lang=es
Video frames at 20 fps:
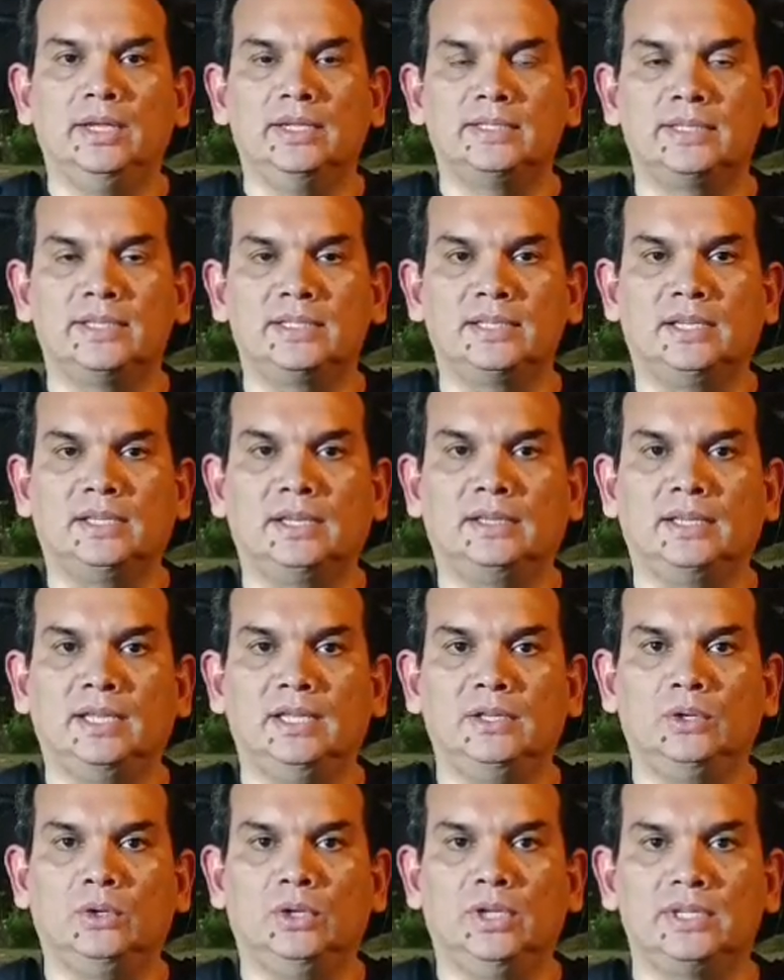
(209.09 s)
se está
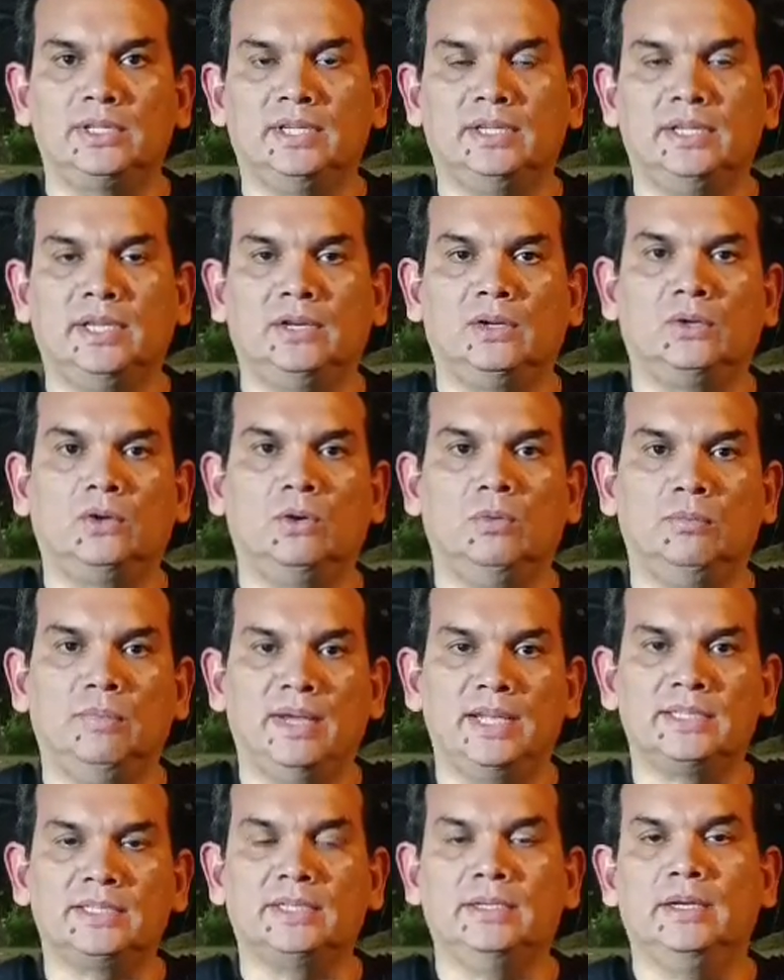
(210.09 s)
tratando de tener con
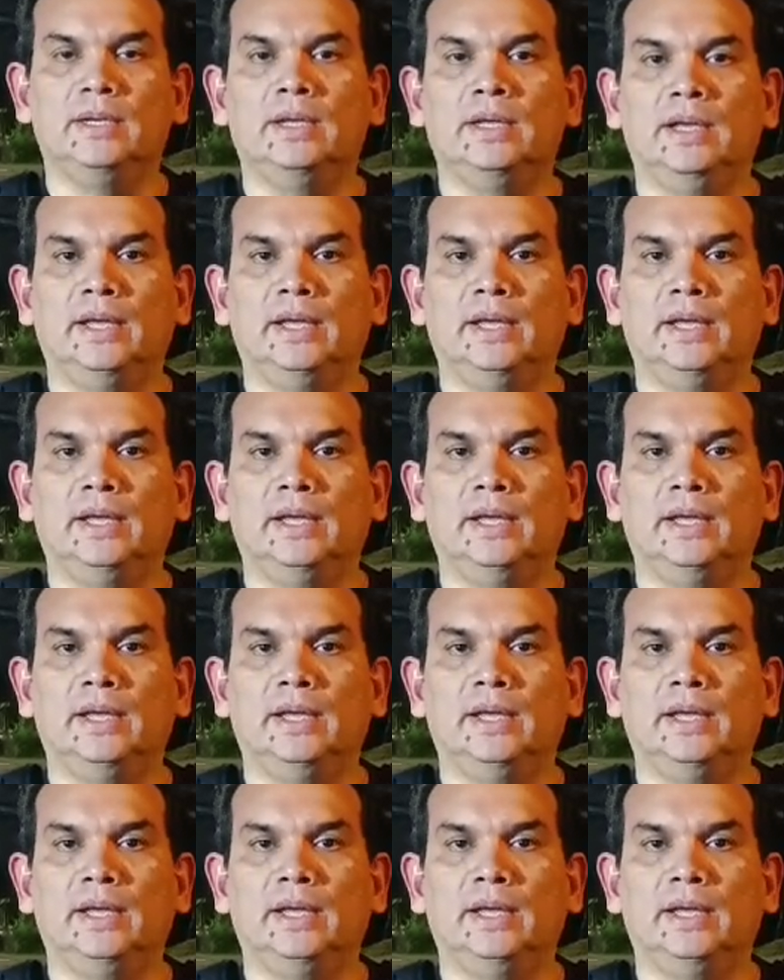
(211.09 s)
base